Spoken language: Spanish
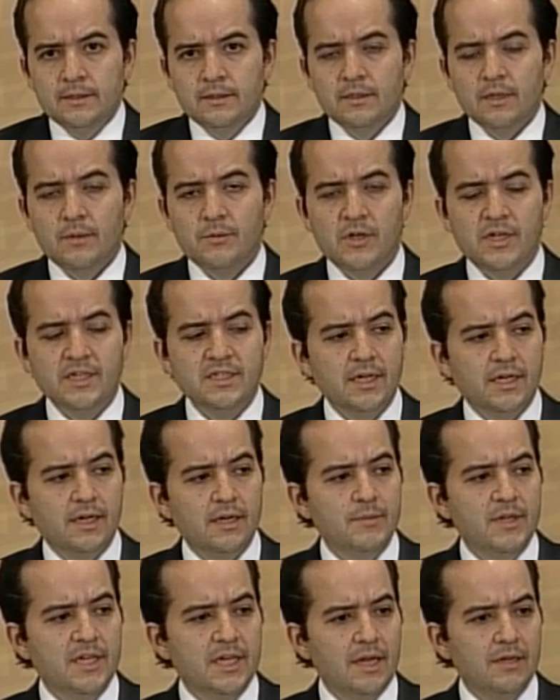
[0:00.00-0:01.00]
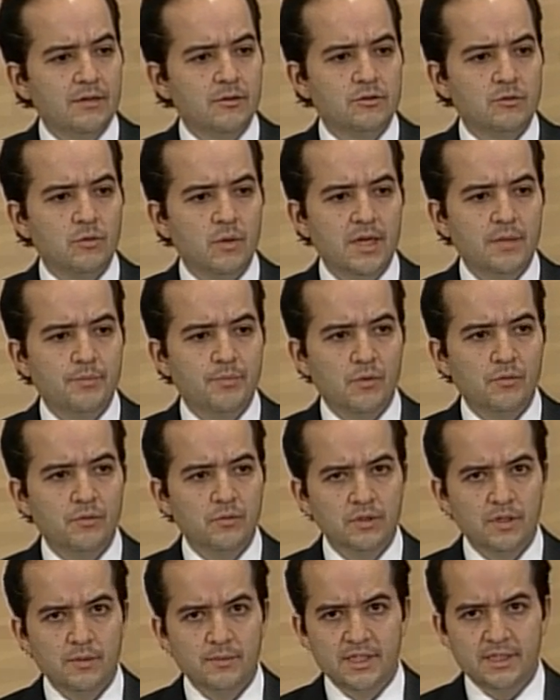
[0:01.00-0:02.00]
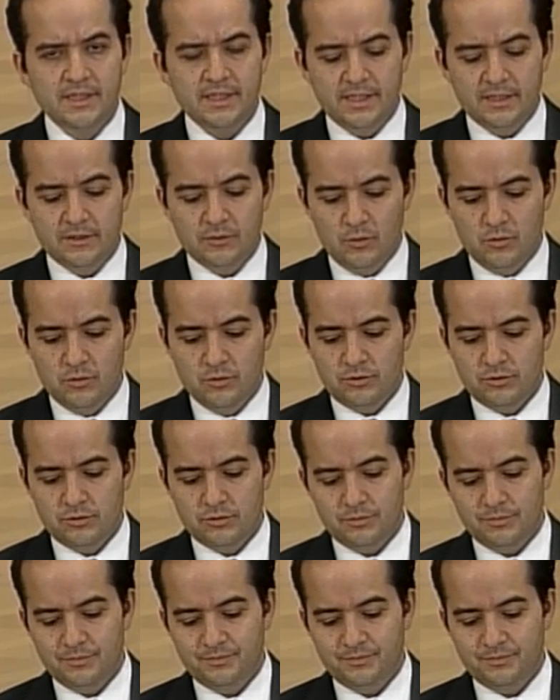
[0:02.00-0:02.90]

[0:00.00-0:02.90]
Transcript: La violencia criminal nos duele profundamente a todos,